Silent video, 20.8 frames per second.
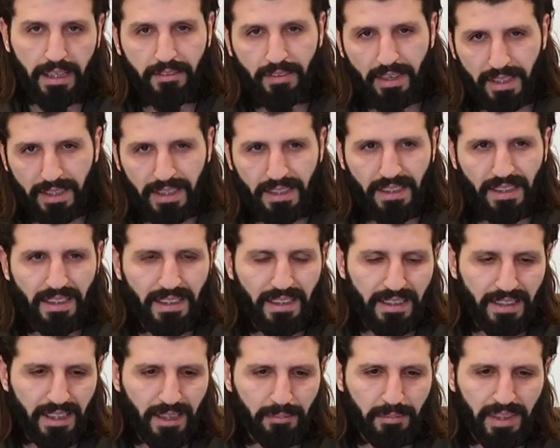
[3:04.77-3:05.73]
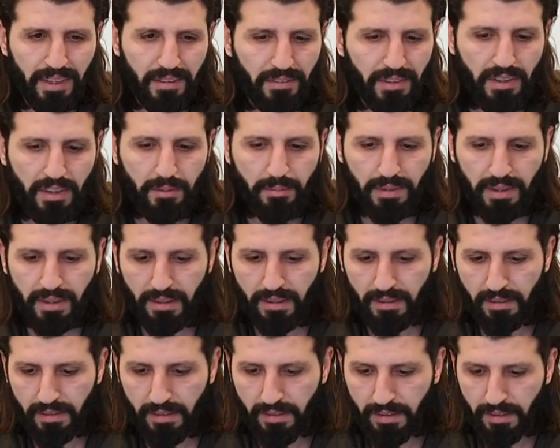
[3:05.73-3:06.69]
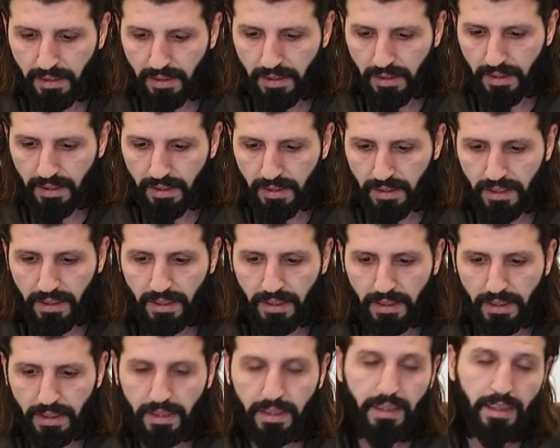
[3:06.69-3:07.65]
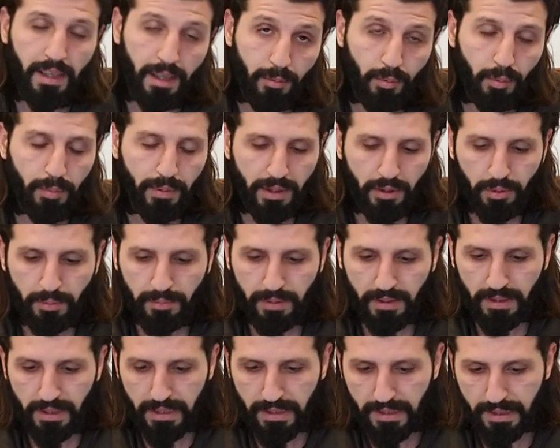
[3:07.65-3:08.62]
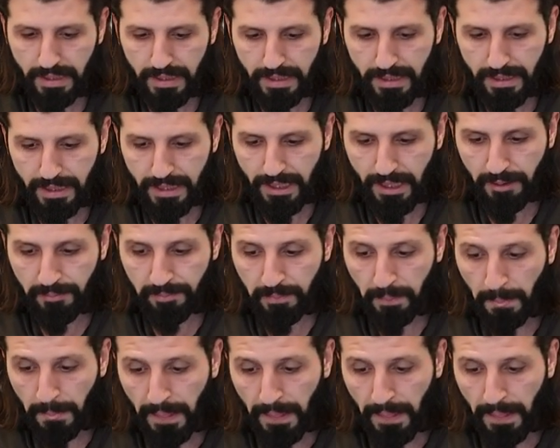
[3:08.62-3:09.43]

Квартира, там недвижимость и тому подобное, дорогие зрители.